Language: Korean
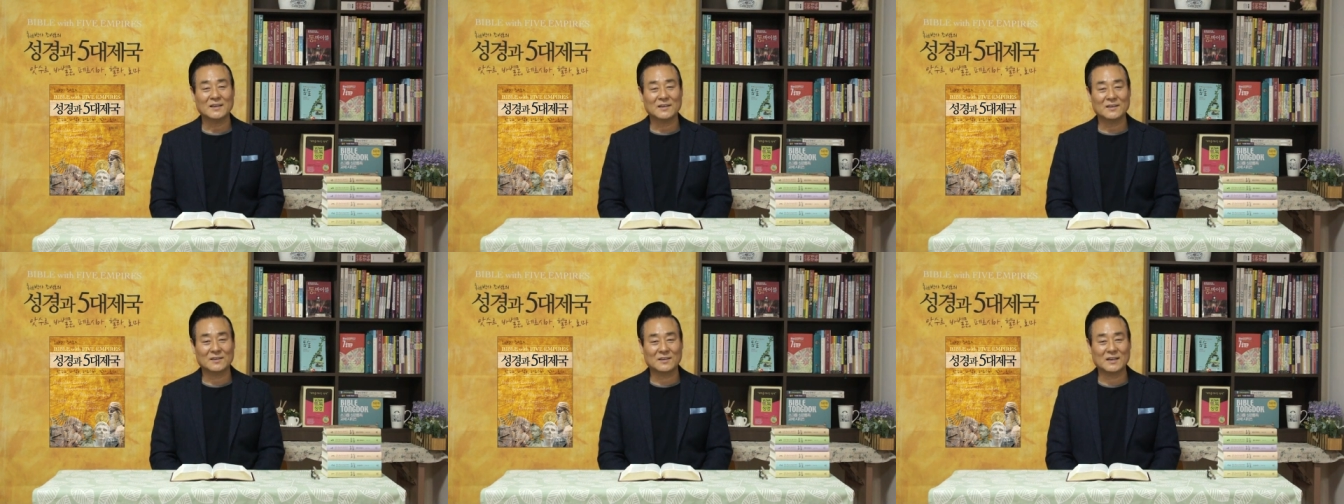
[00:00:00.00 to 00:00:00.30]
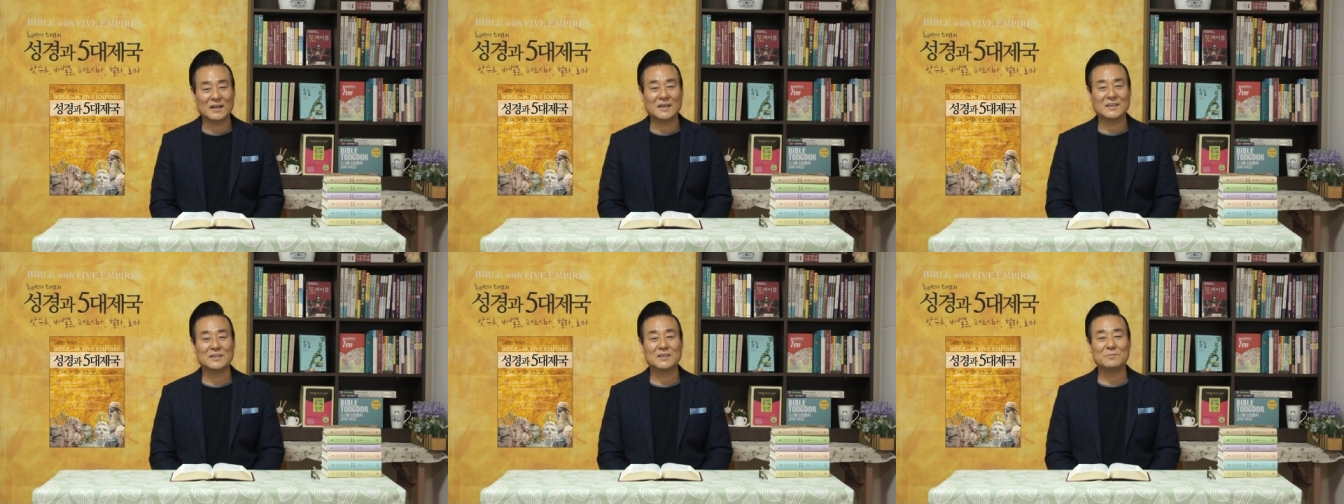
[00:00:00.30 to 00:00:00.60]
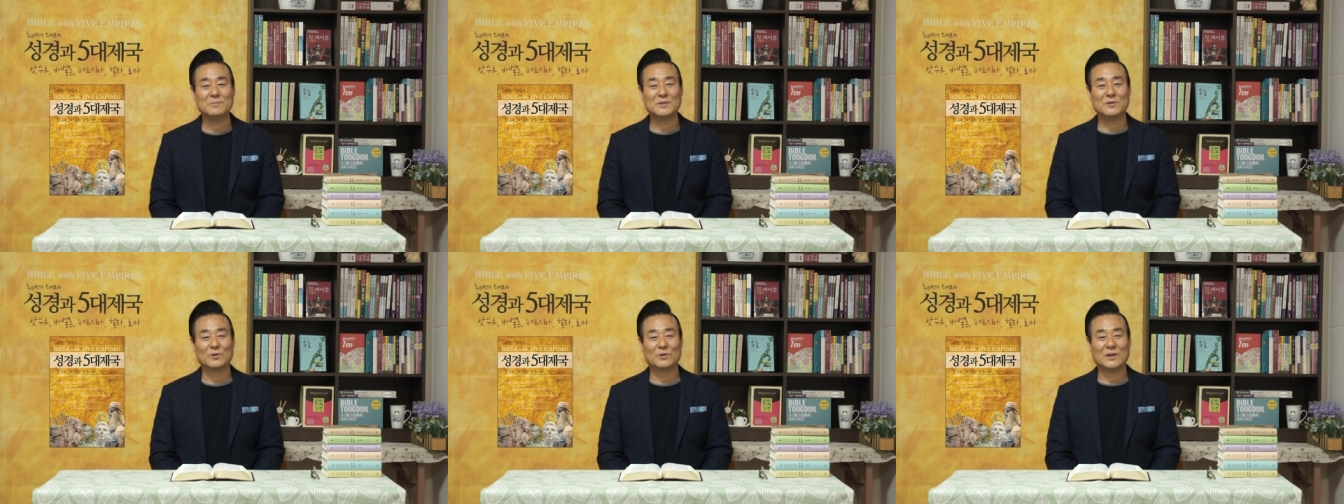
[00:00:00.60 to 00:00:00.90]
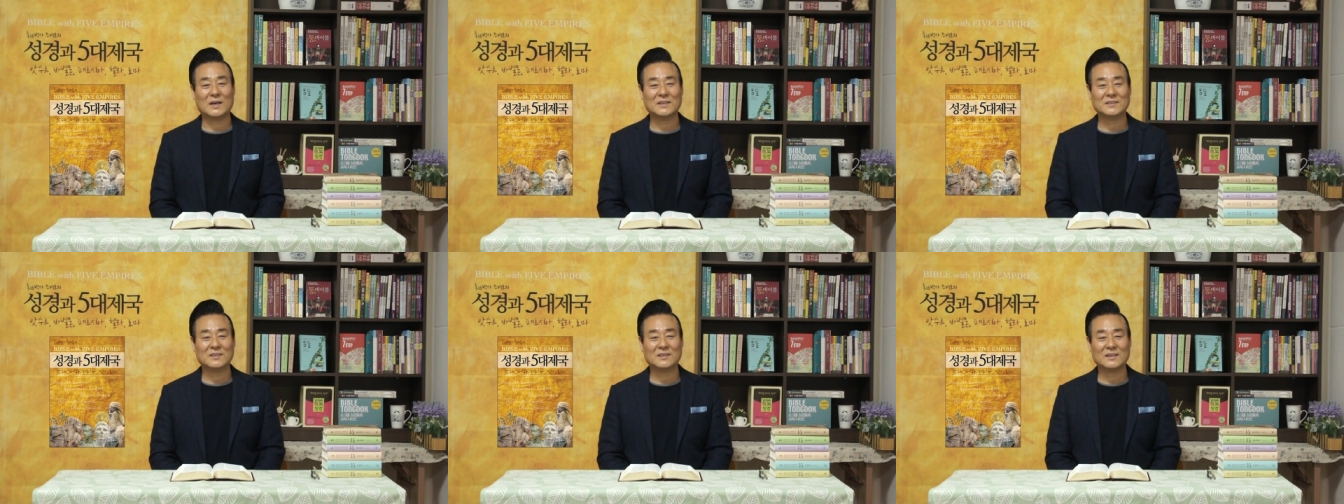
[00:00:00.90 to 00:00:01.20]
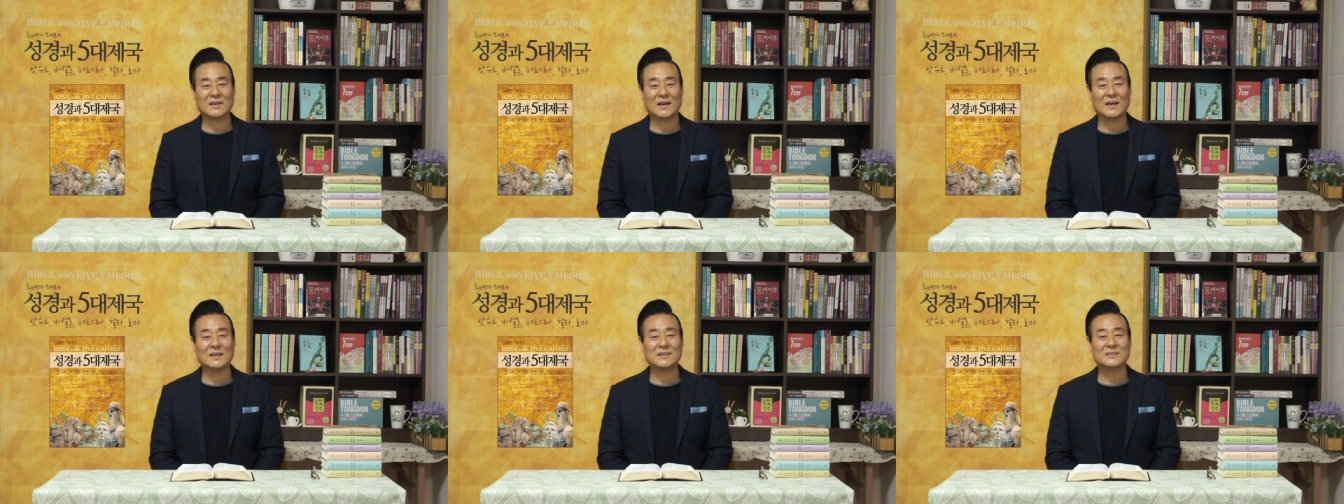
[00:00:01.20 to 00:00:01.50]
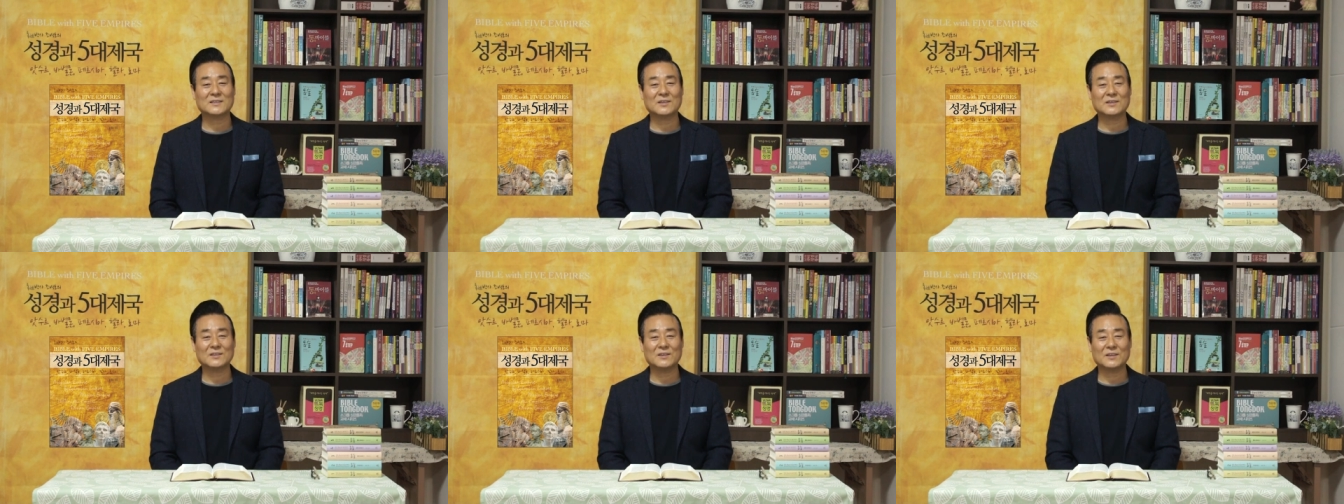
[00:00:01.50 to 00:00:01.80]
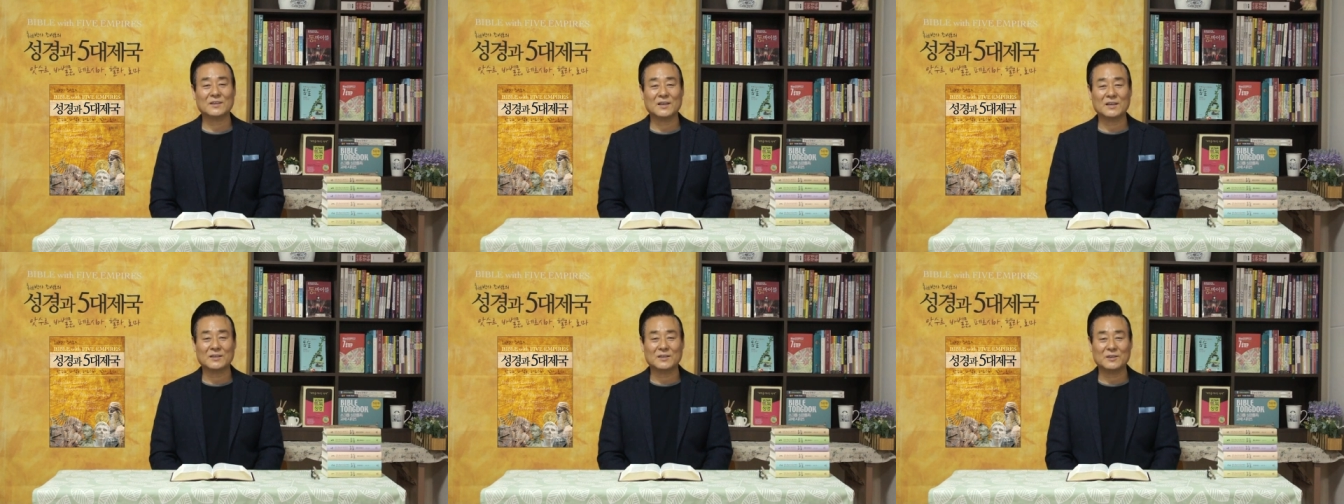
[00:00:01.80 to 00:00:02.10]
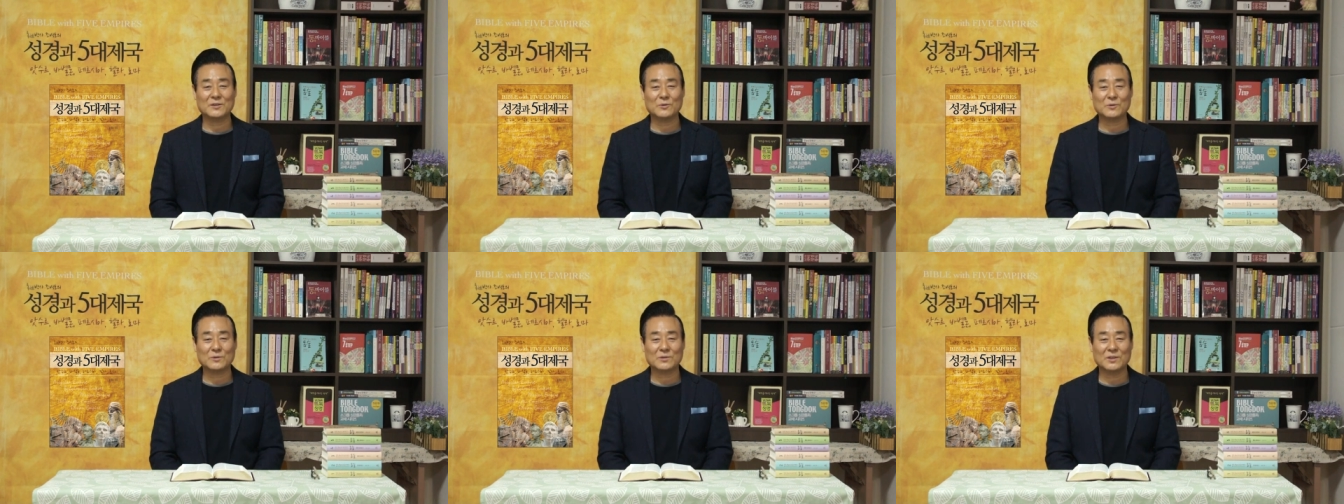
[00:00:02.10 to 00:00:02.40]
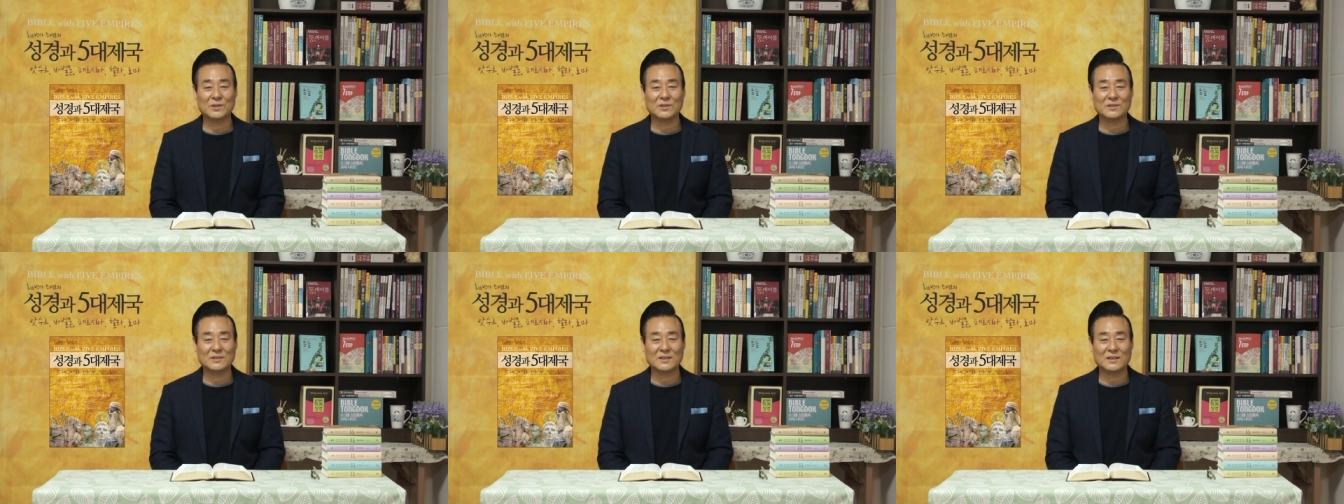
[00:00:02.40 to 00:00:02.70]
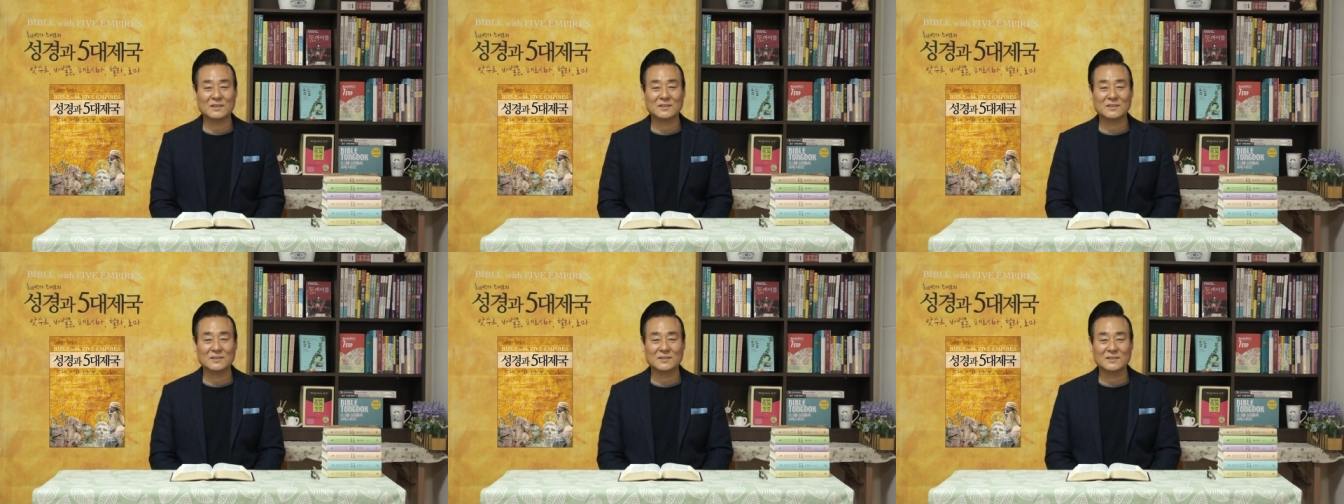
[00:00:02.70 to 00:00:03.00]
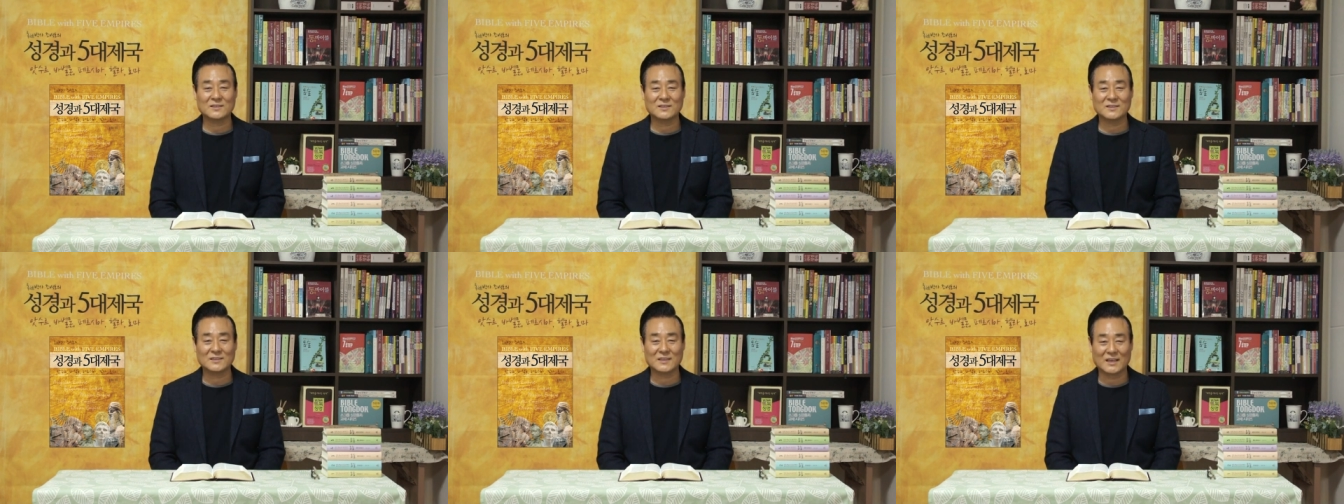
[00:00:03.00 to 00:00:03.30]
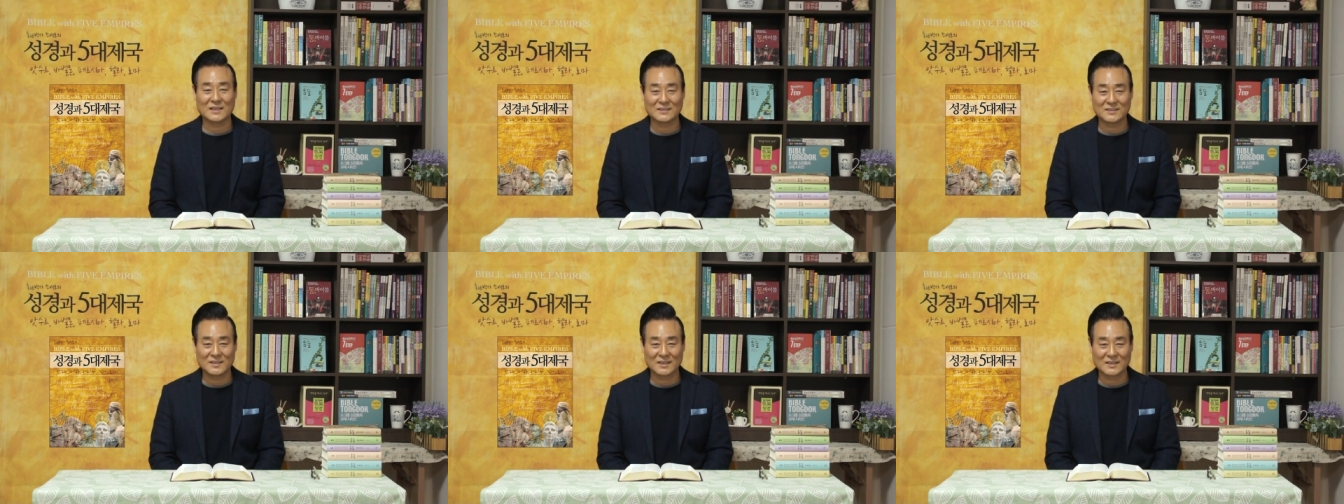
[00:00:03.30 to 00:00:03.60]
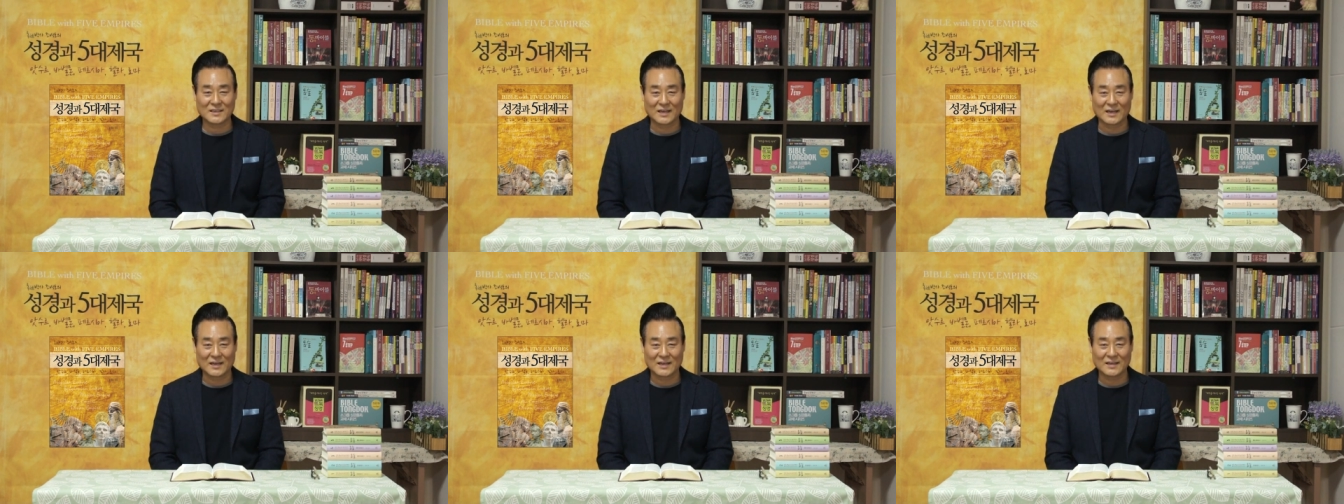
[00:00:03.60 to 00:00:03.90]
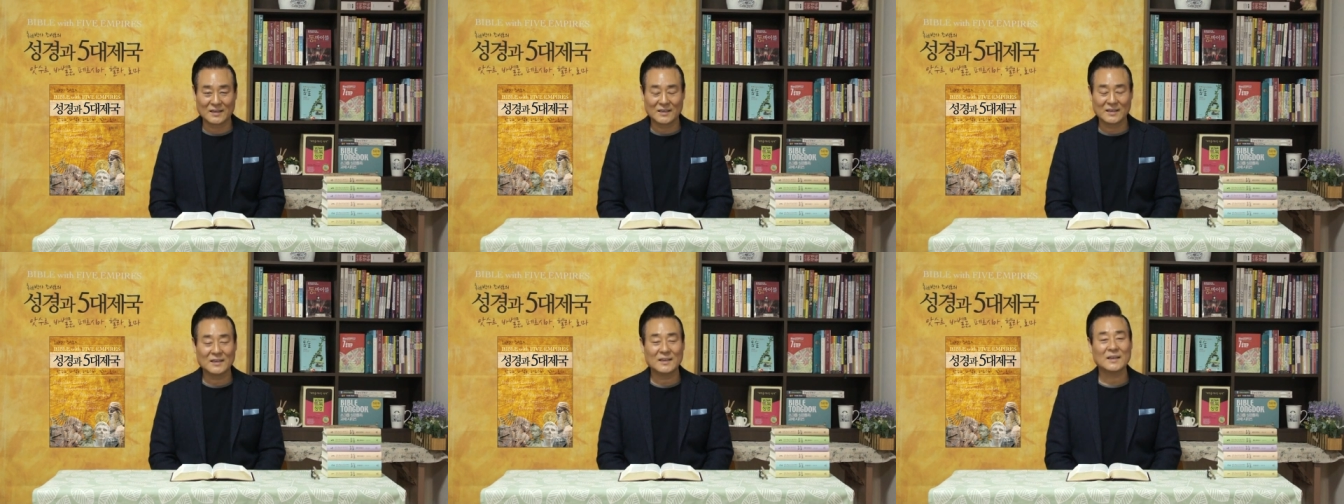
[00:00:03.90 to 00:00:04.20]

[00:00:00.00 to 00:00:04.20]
그러나 이미 요나서가 성경에 기록되었다는 것 그 자체가